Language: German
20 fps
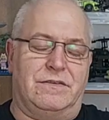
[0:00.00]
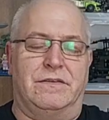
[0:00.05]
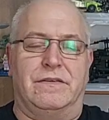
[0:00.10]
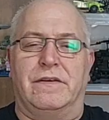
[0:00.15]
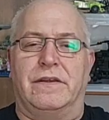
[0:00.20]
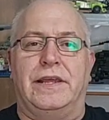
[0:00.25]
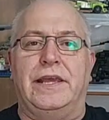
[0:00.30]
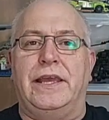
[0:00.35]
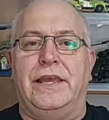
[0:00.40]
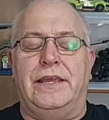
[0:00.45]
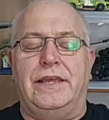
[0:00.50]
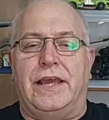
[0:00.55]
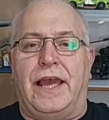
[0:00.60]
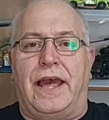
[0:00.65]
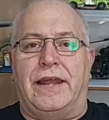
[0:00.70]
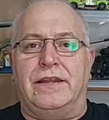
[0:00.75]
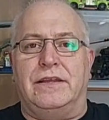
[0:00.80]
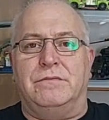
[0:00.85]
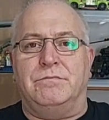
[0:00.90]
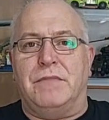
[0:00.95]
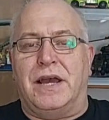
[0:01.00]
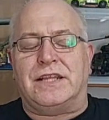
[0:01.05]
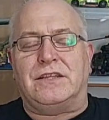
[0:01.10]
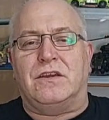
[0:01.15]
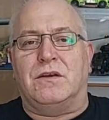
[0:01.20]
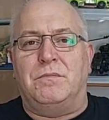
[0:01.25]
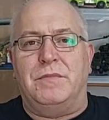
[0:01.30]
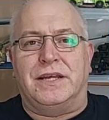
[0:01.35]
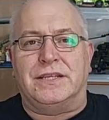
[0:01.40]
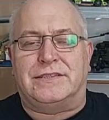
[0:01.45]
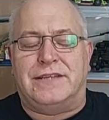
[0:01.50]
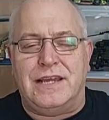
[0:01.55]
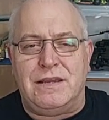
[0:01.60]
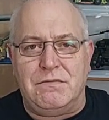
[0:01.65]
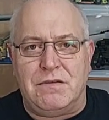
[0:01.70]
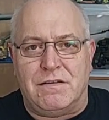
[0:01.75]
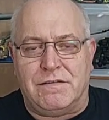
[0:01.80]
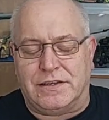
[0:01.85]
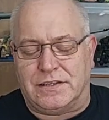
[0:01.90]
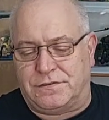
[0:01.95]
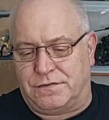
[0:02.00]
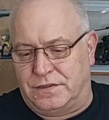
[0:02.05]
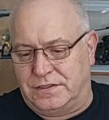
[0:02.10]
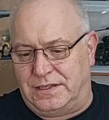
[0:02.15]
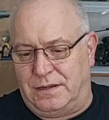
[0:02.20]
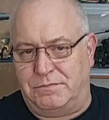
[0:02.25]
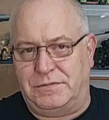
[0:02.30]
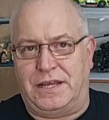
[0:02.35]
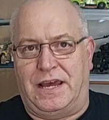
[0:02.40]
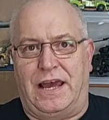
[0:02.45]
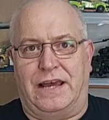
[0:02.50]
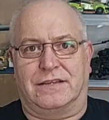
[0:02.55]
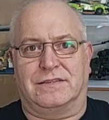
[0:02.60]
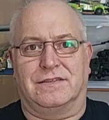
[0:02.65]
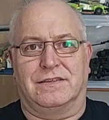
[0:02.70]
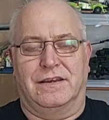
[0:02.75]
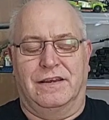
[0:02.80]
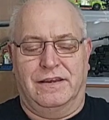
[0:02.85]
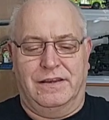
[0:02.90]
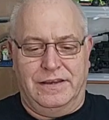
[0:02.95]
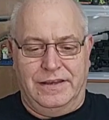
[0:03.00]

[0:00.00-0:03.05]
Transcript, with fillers: Oder ja, dann mach doch mal selber was, verdammte Axt.